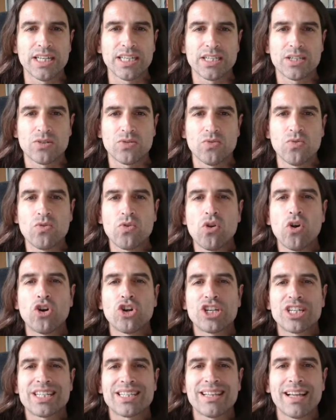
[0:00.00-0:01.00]
es un
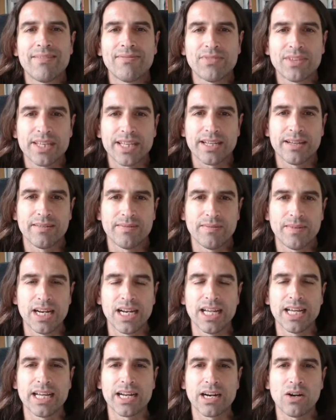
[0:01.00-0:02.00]
constante
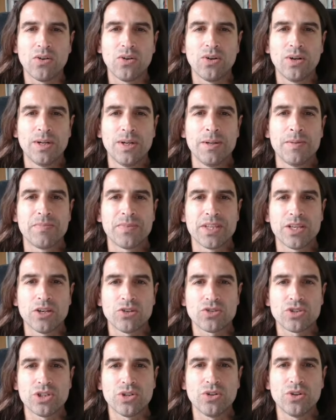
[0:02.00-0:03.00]
leerlo,
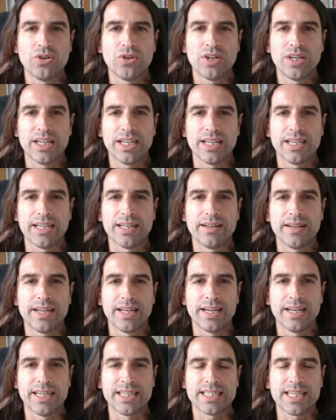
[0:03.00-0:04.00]
ya os digo, eh,
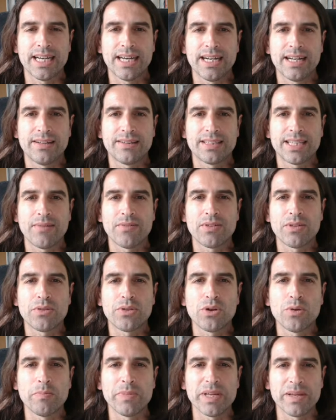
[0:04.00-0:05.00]
en esa
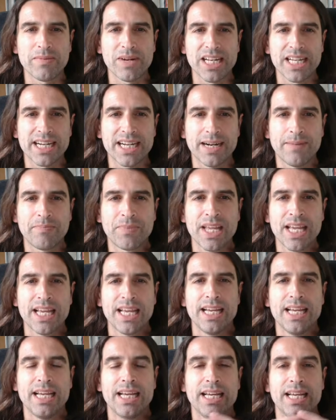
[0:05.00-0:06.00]
tradición bíblica.
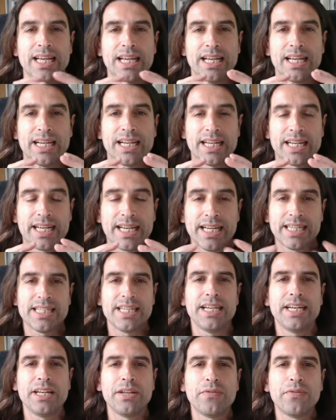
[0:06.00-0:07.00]
¿Qué
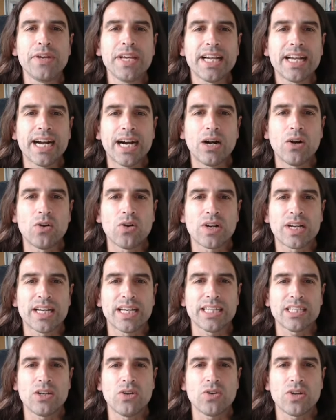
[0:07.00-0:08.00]
significa o
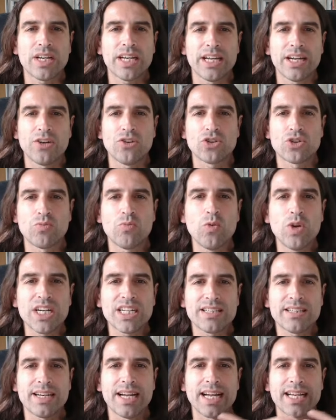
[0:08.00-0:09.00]
qué es lo que nos
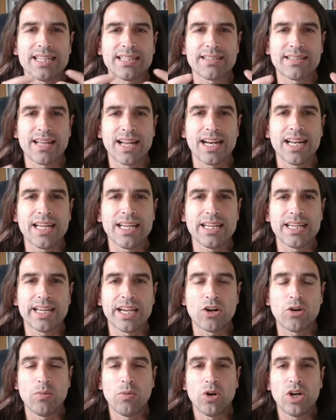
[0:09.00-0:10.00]
muestra esta ley?
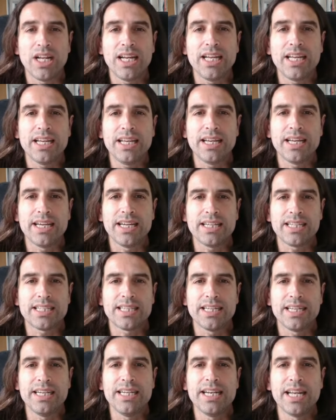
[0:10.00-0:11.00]
Que como ley
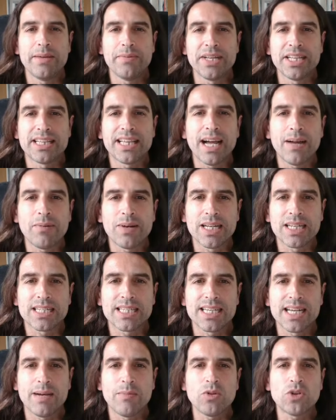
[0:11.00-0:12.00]
es inevitable,
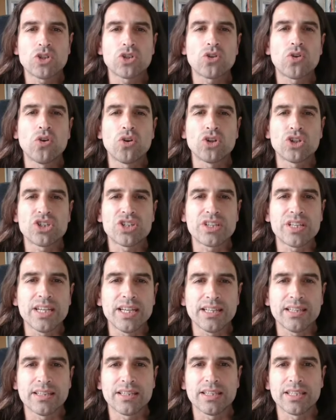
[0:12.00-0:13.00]
seamos
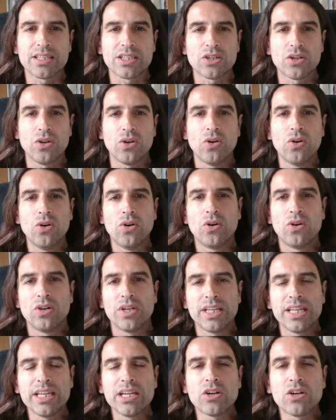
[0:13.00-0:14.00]
conscientes
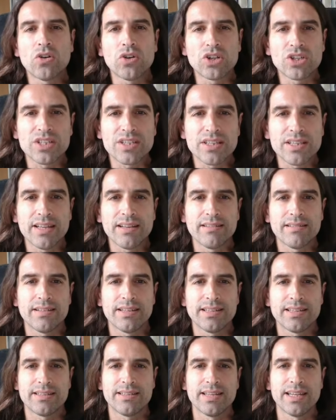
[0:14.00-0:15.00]
o
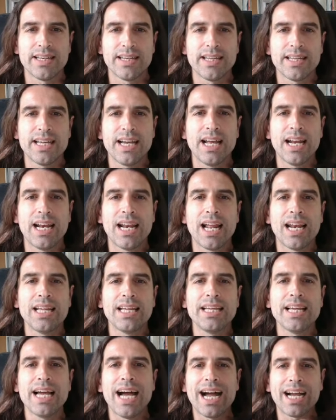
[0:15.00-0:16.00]
inconscientes de ella, la
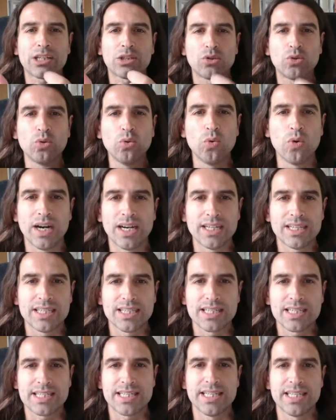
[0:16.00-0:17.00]
ley actúa
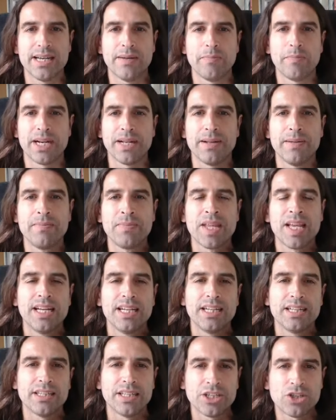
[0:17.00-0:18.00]
siempre.
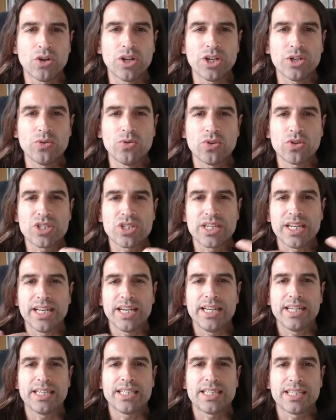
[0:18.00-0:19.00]
De hecho, hay unos
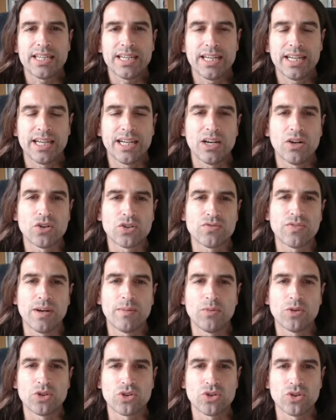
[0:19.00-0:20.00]
seres, eh, los
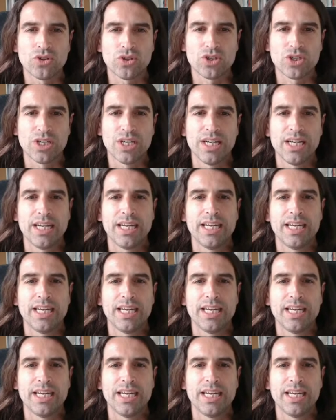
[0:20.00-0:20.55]
famosos